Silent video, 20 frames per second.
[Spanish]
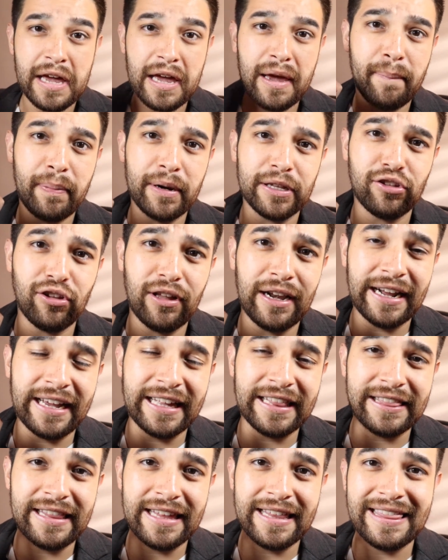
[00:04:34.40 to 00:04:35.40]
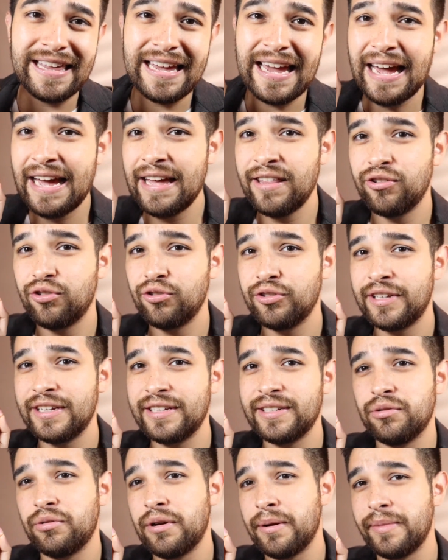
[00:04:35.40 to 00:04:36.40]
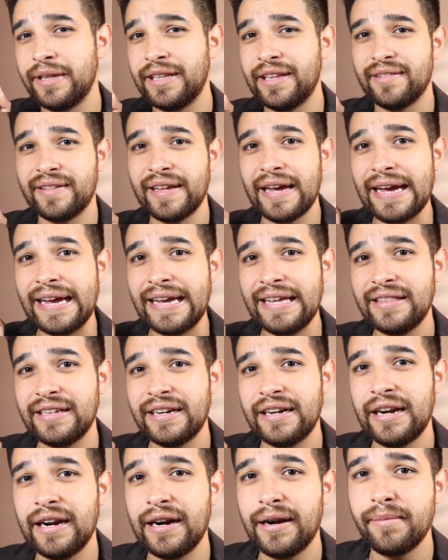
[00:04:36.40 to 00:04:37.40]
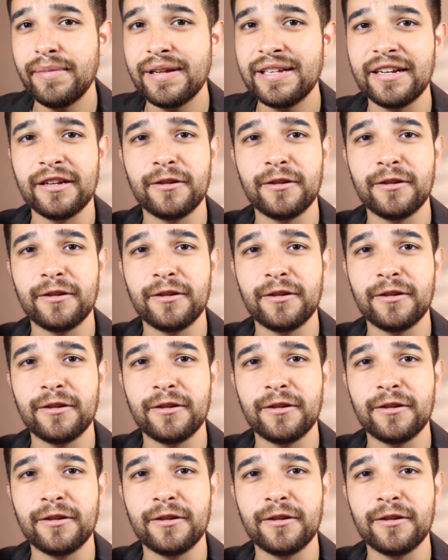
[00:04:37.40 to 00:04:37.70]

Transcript: Y para toda la gente de Android que seguramente está entre lágrimas,